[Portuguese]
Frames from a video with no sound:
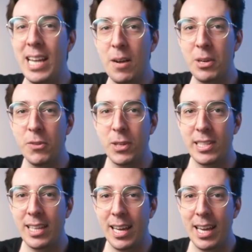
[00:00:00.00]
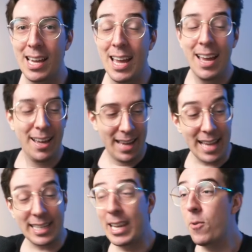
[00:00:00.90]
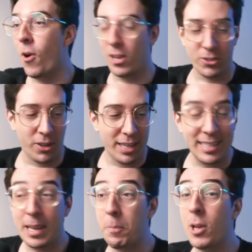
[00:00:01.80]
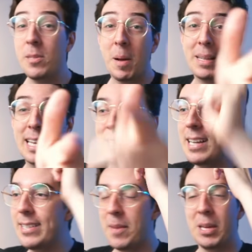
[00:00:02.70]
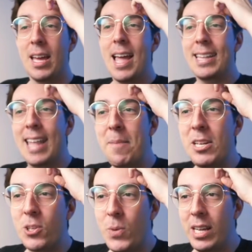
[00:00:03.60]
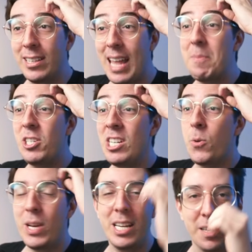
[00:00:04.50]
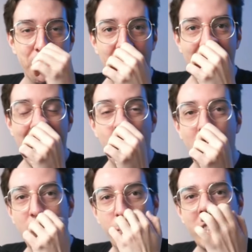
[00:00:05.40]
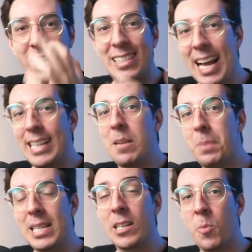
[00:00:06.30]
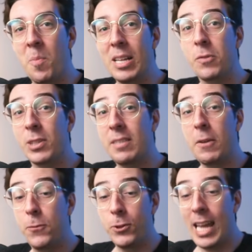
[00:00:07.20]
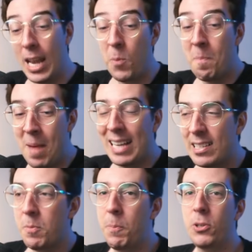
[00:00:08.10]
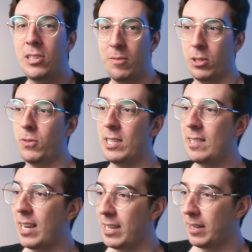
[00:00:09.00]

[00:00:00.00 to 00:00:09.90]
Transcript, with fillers: é quando você. Essa aqui eu gosto, ó. Essa aqui, próxima matéria da exame. Damage qui... Damaging quitting é quando você sai da empresa no momento que você vai fuder ela o máximo possível se você sair.